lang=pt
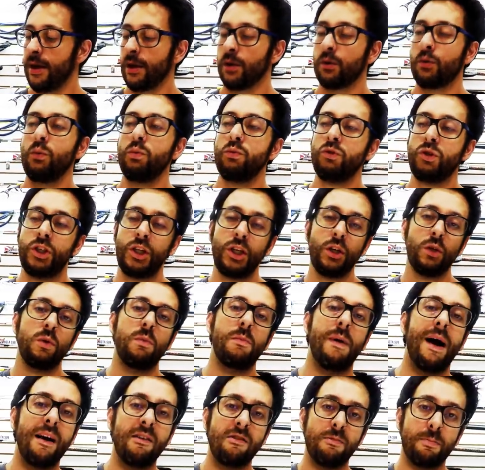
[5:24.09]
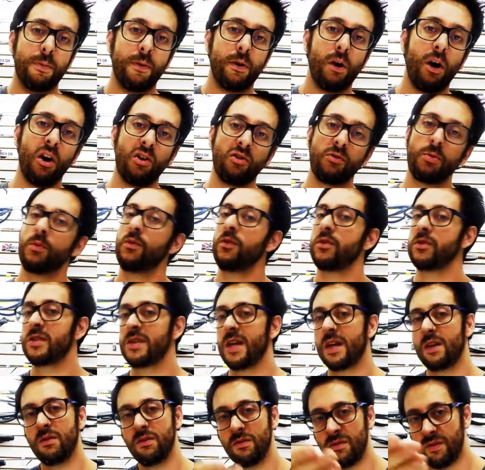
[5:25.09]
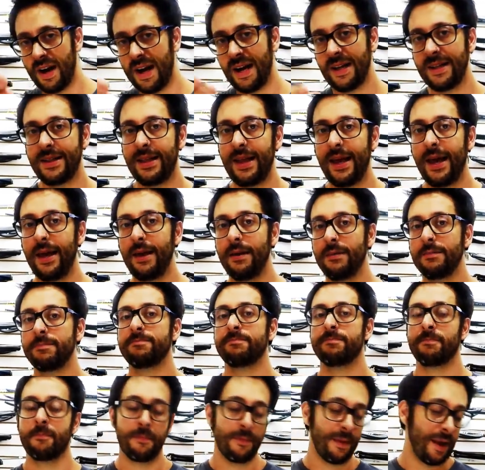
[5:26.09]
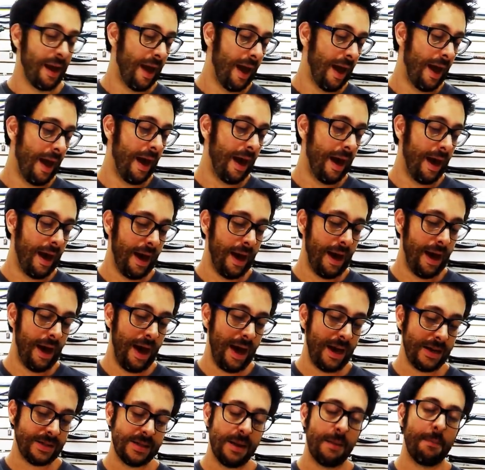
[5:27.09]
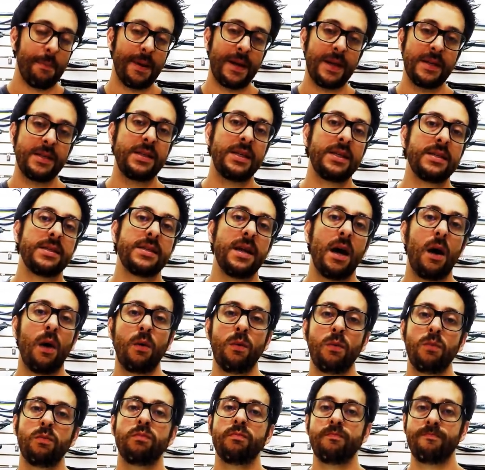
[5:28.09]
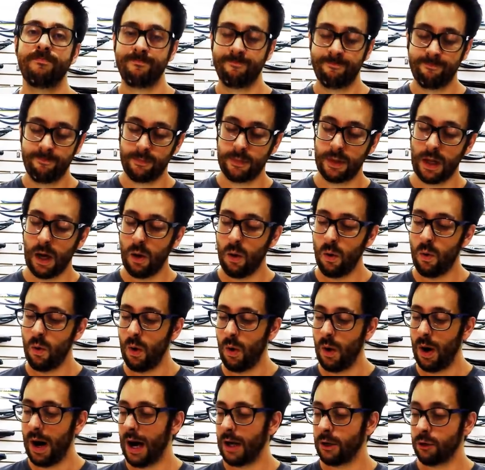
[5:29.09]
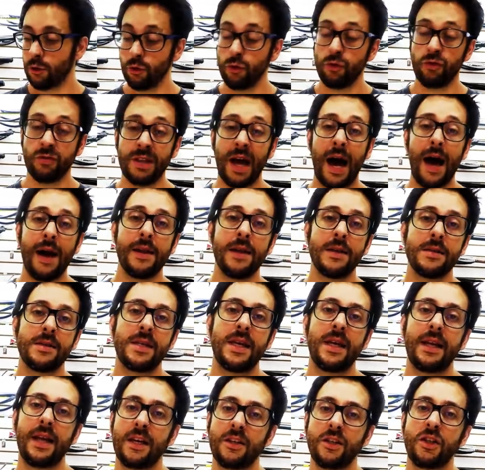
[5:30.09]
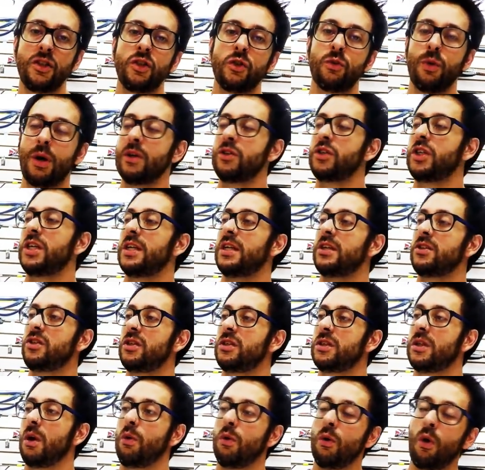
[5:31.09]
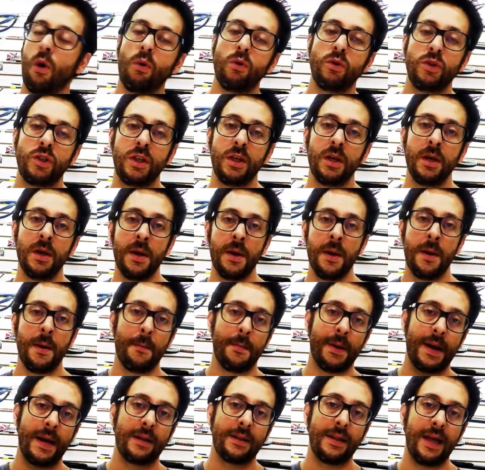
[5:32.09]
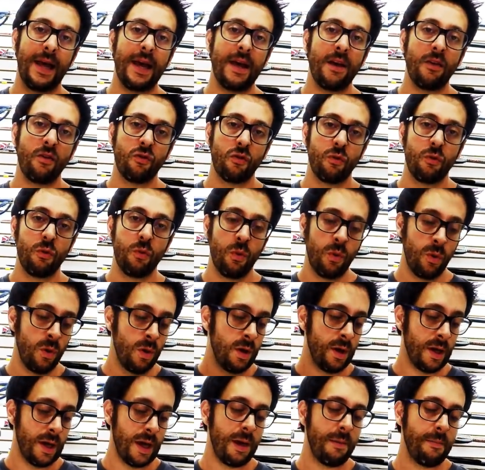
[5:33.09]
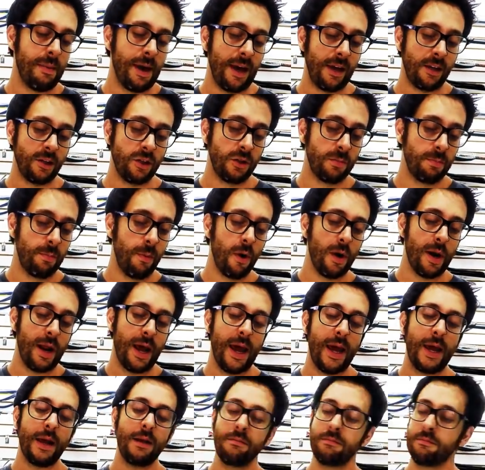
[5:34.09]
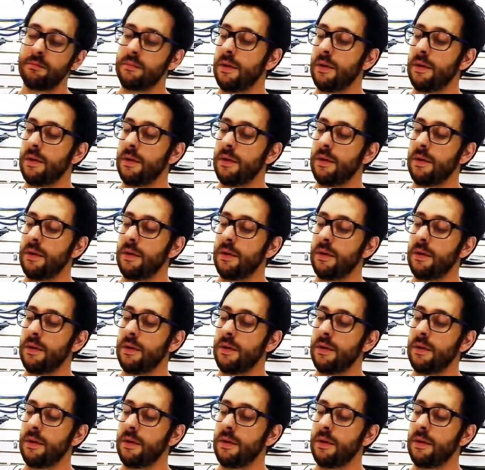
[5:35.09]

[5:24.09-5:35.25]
com um tiro mais próximo você não vai ter é, essa precisão tão ajustada assim, né? A gente não atira de tão longe para ter isso em mente. Porém,